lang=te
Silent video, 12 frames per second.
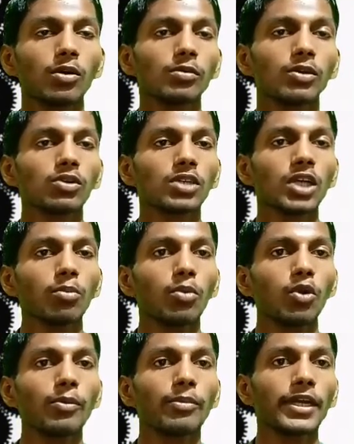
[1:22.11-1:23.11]
మీరు టర్బో
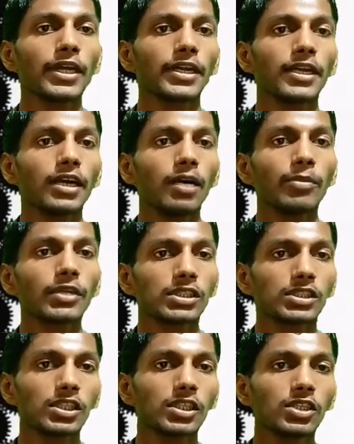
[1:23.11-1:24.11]
విపిఎన్ అనే
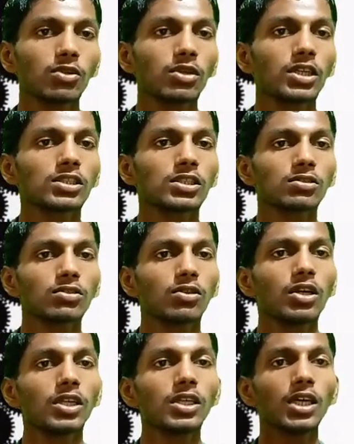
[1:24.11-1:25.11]
అప్లికేషన్ని డౌన్లోడ్
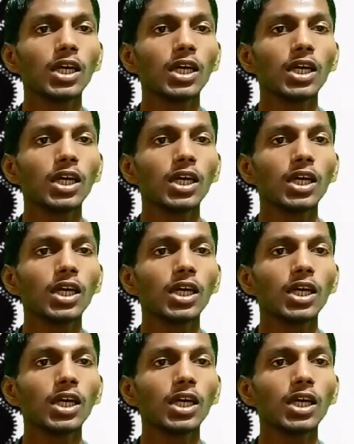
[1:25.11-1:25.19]
చేసుకోవాలి